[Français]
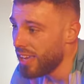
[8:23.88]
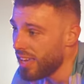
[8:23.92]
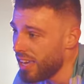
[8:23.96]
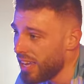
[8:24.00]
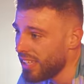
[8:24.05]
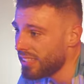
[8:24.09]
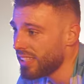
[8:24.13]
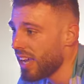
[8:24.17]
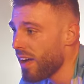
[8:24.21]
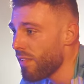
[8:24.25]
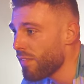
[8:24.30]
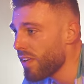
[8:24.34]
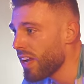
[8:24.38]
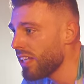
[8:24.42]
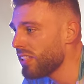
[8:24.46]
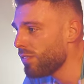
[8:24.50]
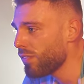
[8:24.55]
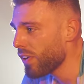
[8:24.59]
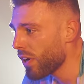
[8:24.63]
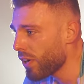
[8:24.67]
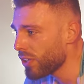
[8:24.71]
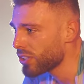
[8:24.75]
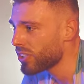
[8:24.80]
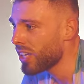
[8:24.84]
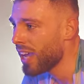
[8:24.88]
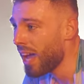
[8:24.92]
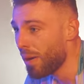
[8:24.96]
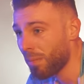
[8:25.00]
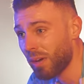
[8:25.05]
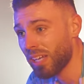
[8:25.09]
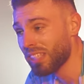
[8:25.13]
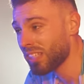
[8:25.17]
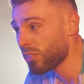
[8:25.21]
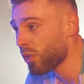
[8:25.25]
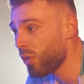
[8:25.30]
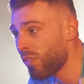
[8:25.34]
Et ça a fait la différence.
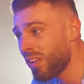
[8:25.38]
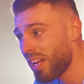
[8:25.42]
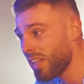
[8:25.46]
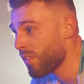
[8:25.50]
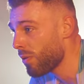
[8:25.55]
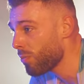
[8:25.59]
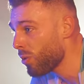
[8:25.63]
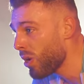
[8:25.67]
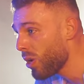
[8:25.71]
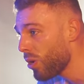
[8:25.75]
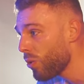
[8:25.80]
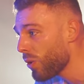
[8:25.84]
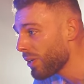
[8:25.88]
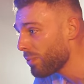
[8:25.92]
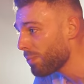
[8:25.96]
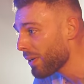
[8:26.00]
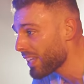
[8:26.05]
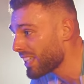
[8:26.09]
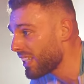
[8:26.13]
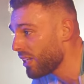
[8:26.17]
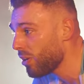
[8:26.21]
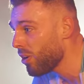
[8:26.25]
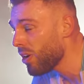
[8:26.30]
Après, ça se trouve, il est devant moi au watt par